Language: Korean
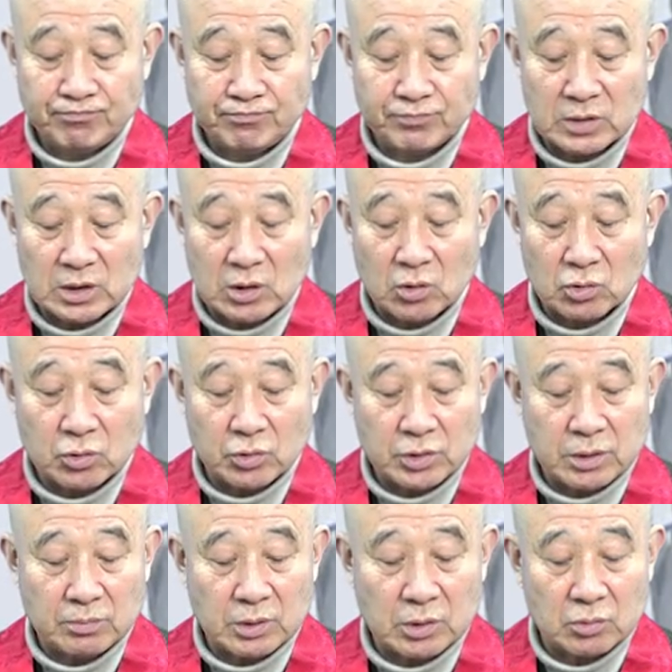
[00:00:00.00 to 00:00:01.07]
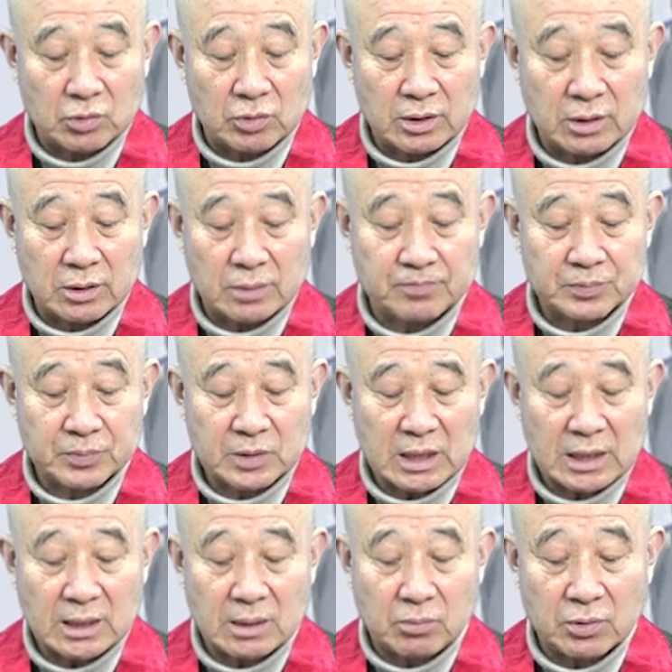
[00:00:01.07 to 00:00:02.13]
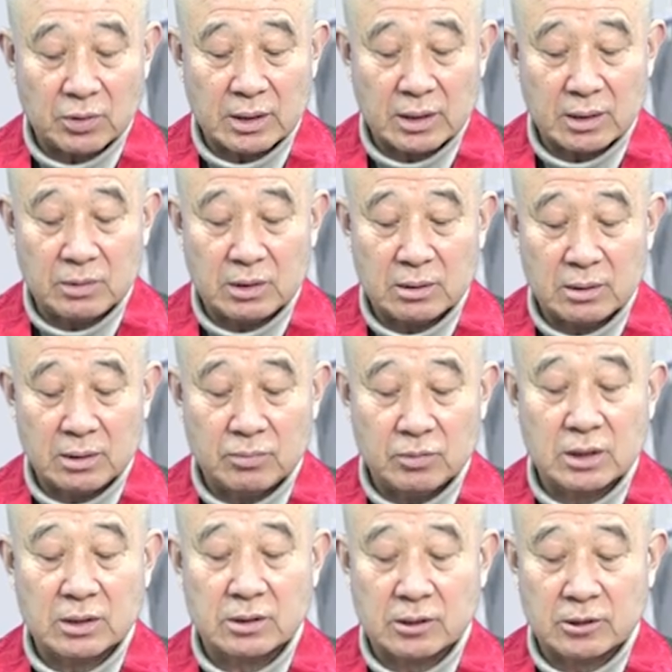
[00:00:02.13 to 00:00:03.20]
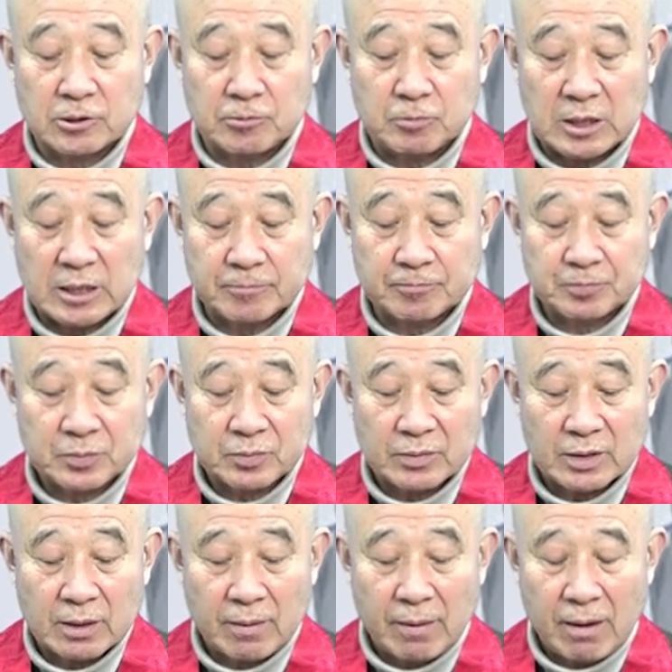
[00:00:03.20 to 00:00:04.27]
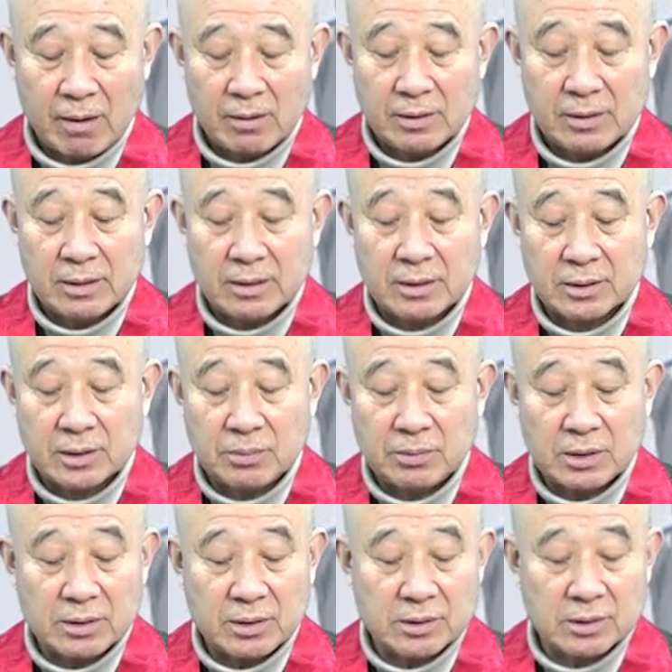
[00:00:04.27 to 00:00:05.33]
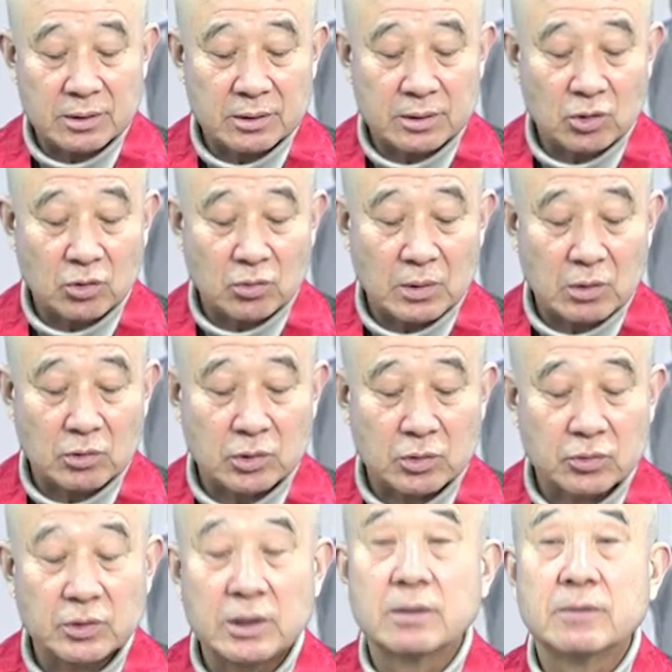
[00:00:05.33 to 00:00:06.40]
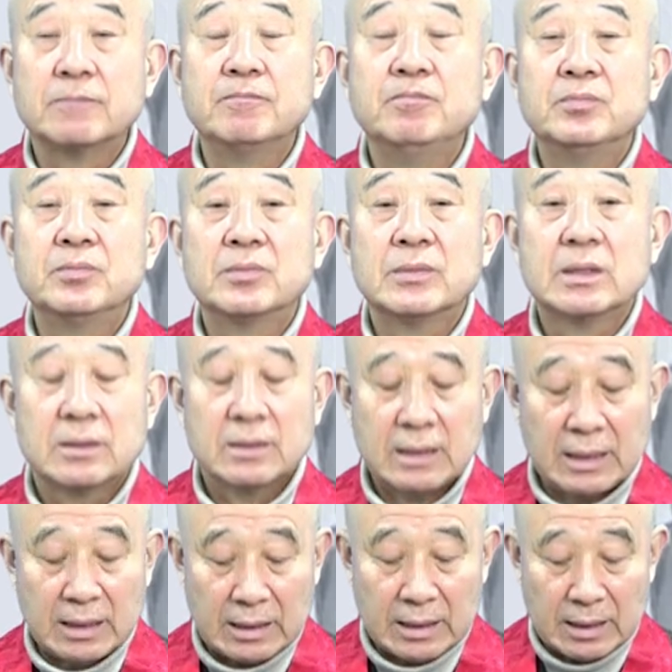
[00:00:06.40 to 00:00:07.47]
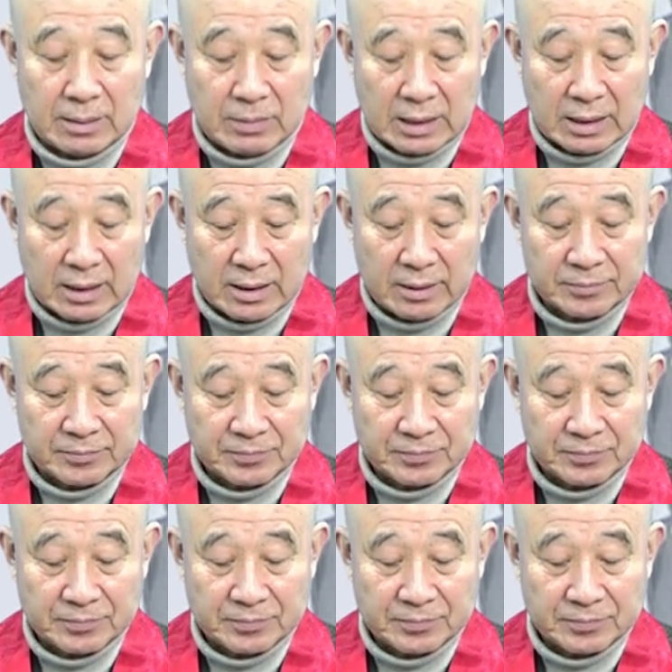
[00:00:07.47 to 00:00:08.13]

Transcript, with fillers: 인도 출신 비구들은 그 찾아보기가 힘이, 힘들었었습니다. 어, 티베트에서 1959년 다라이라마가